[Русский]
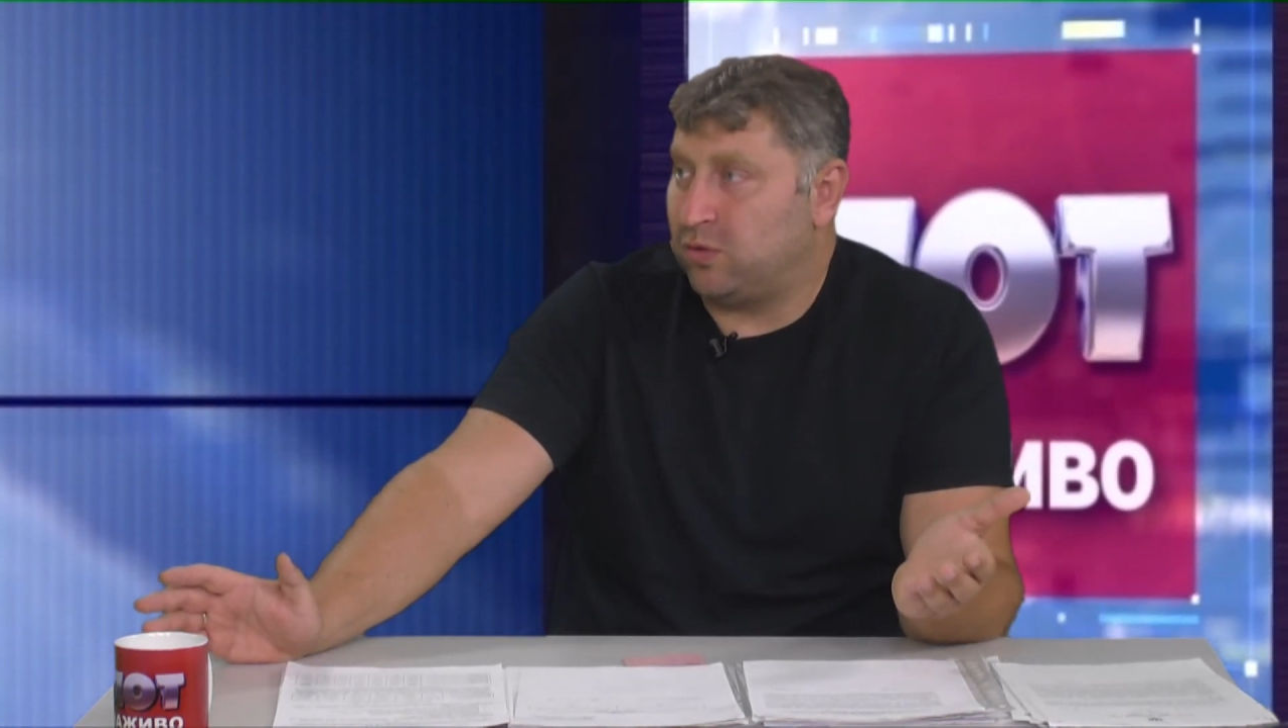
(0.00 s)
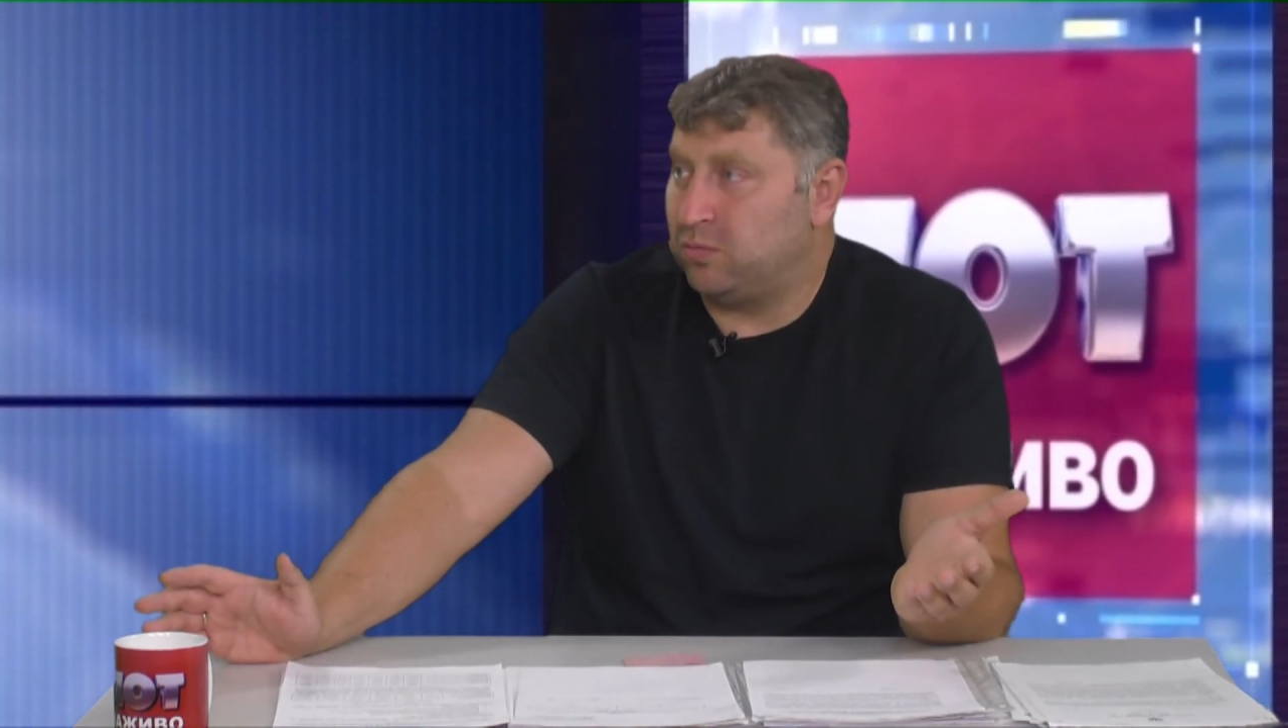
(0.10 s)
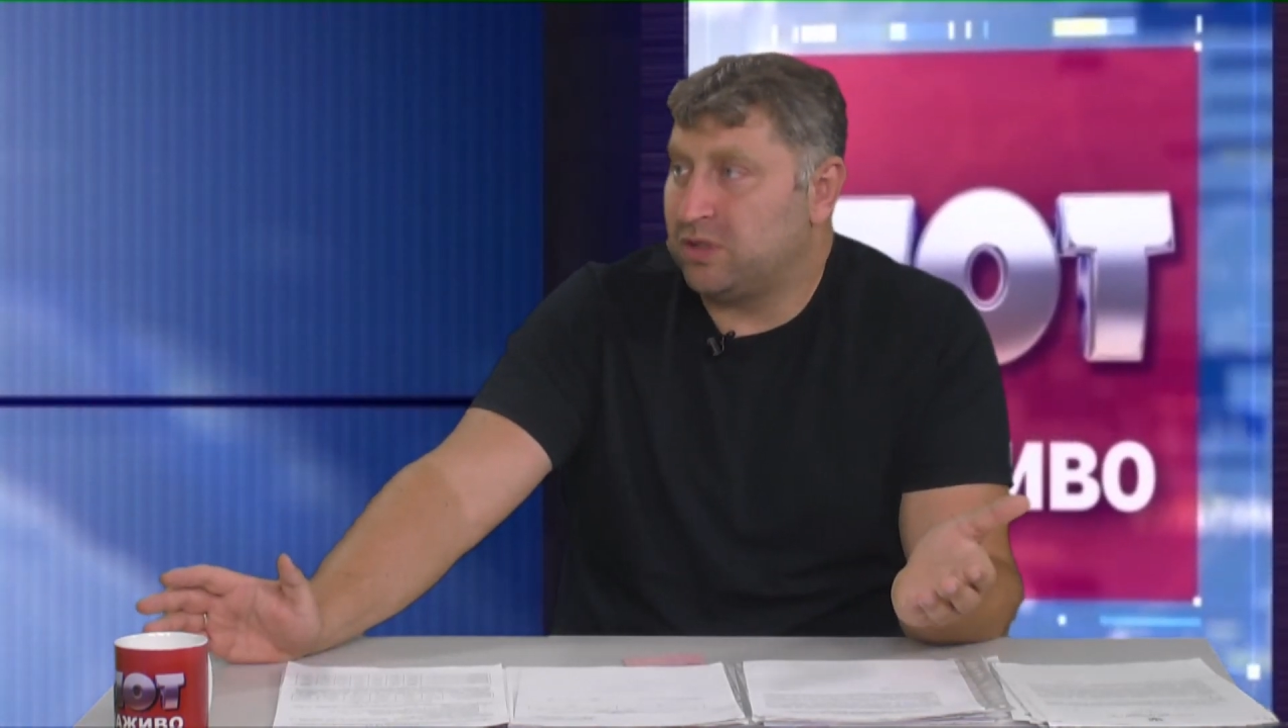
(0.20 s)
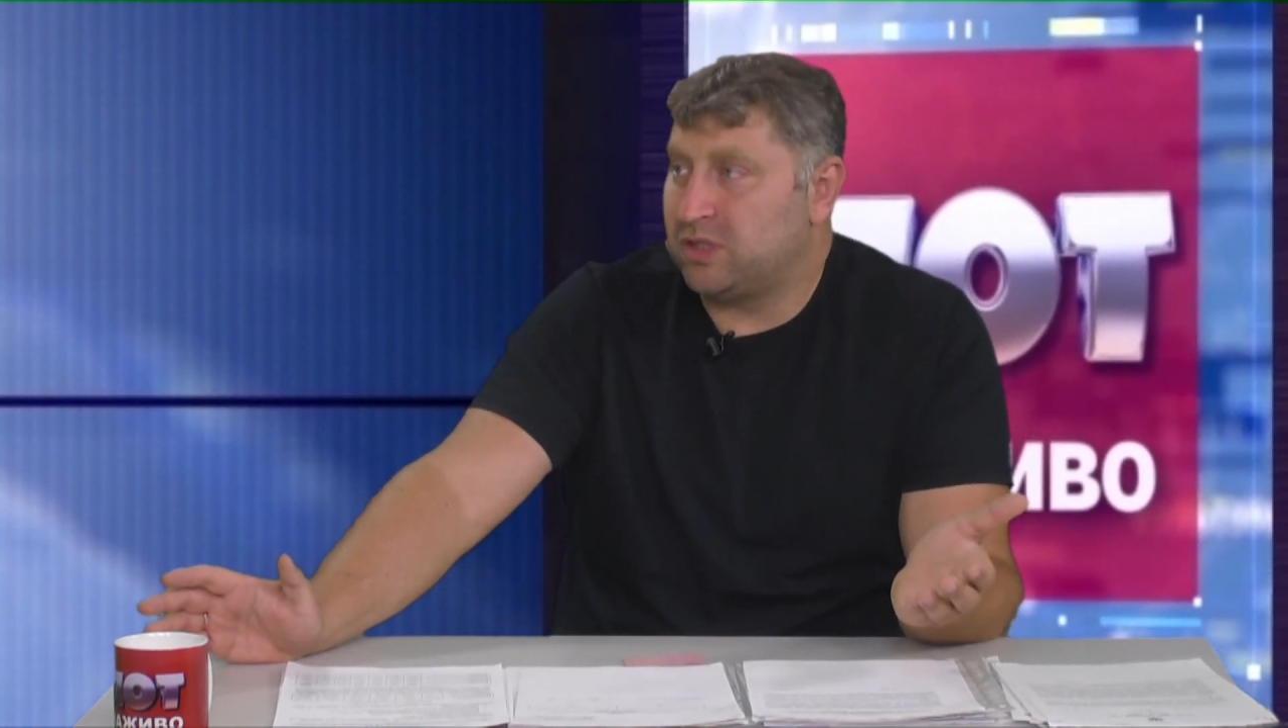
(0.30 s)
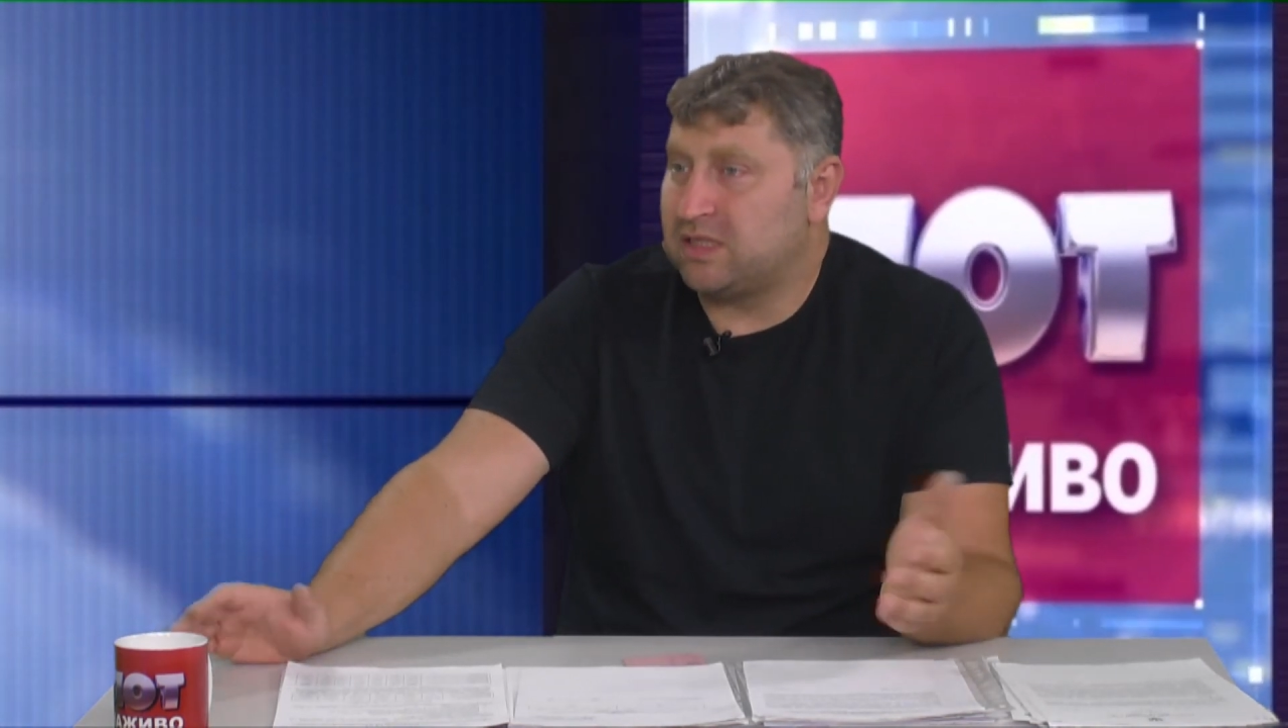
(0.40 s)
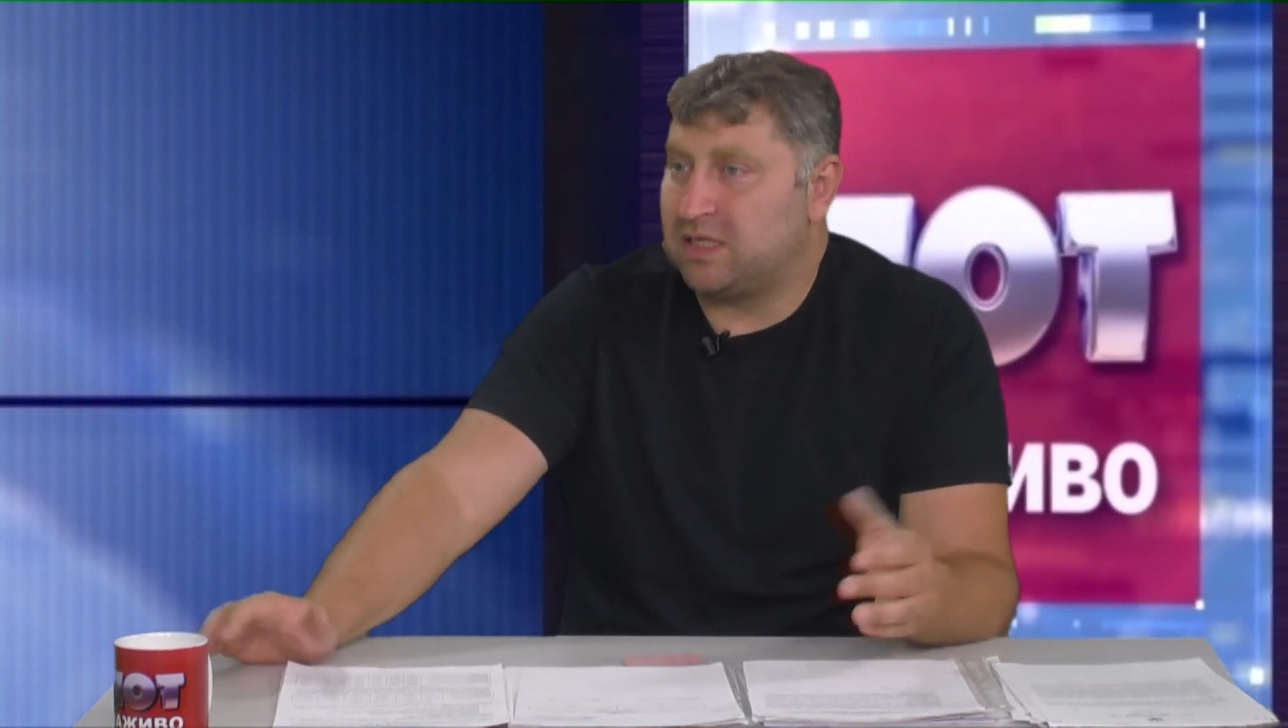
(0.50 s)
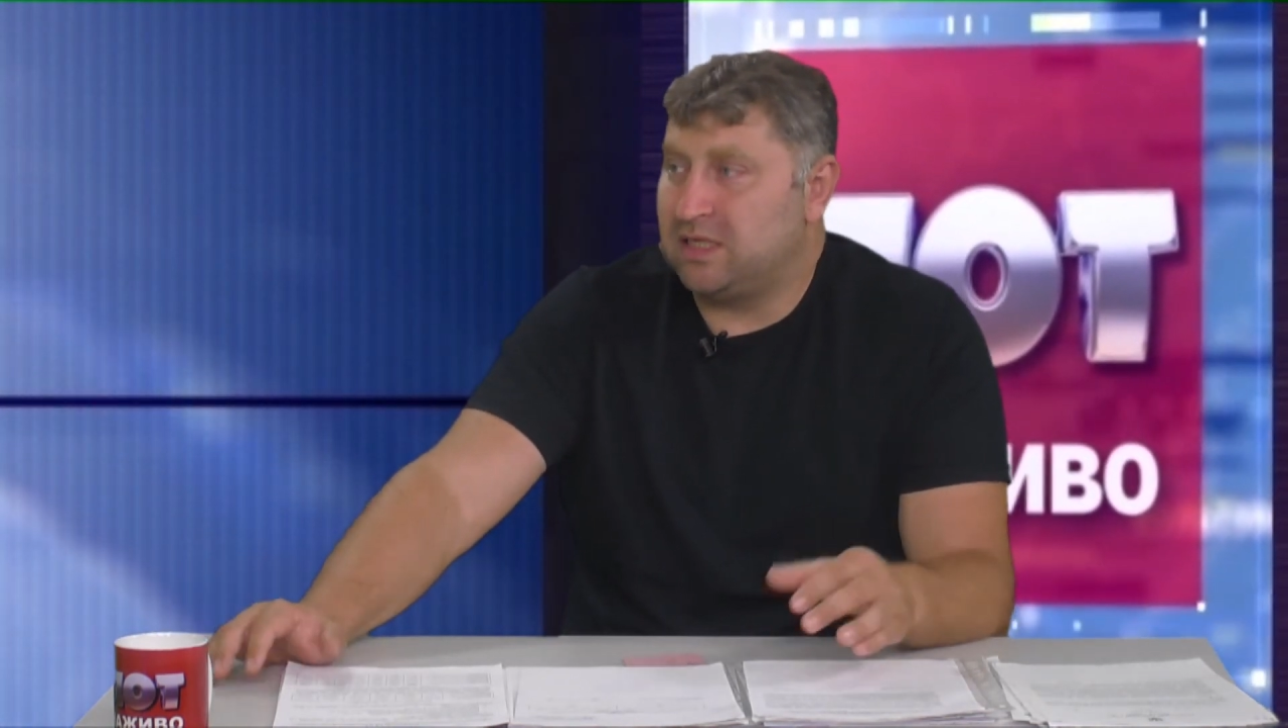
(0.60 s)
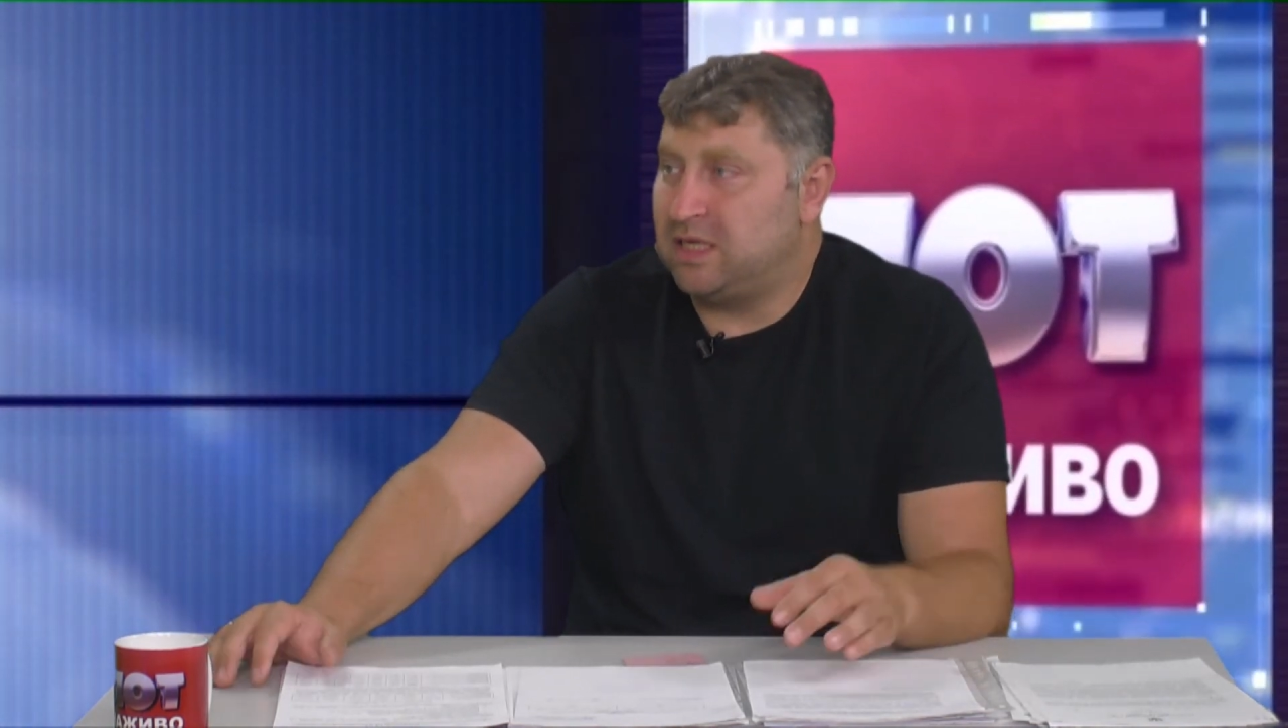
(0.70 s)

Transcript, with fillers: а Рубежанский